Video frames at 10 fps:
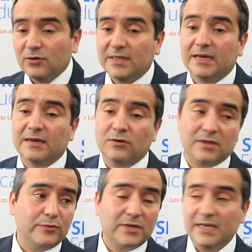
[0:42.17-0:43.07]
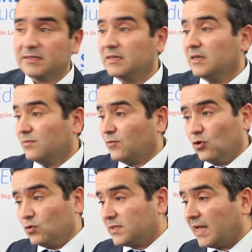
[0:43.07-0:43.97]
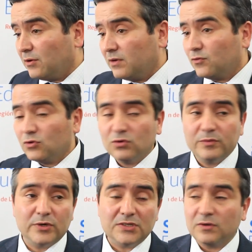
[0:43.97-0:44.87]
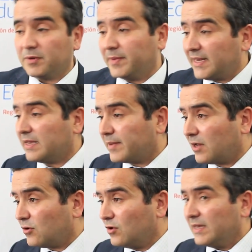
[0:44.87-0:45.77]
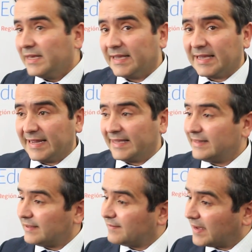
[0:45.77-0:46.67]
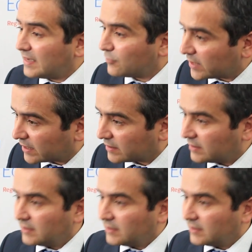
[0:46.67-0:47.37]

Hoy día recordemos que es voluntario el voto y por eso el primer llamado es que la gente vaya a votar.